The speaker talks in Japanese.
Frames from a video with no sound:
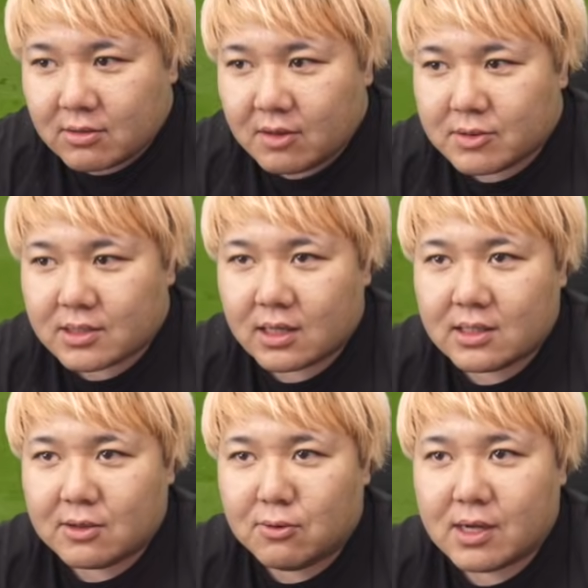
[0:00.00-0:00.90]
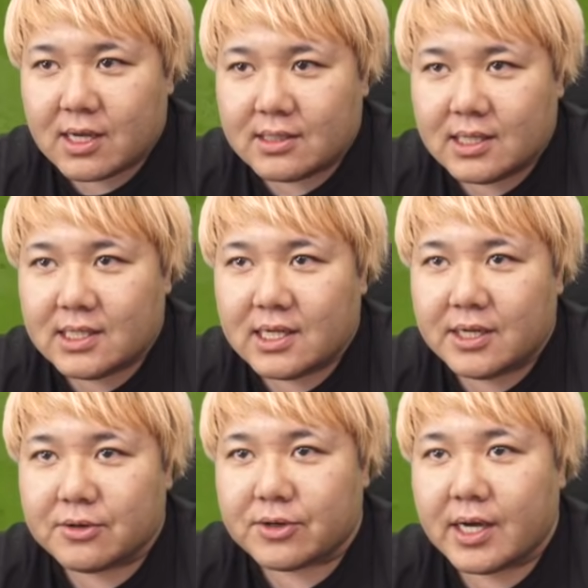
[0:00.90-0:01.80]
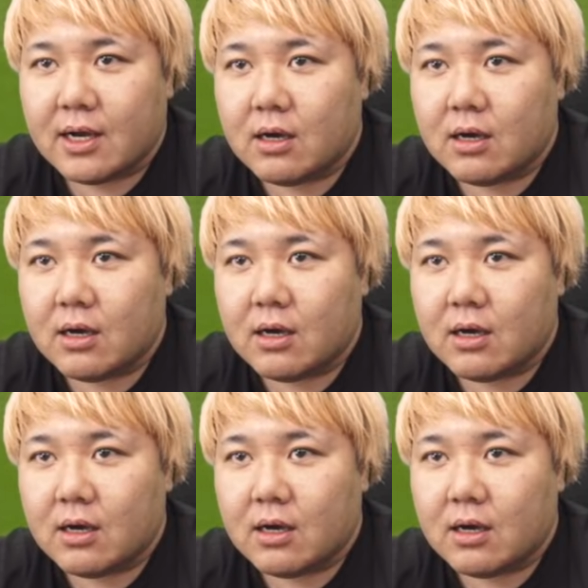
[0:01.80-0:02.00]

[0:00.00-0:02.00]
とかを使った攻撃ができてないのよね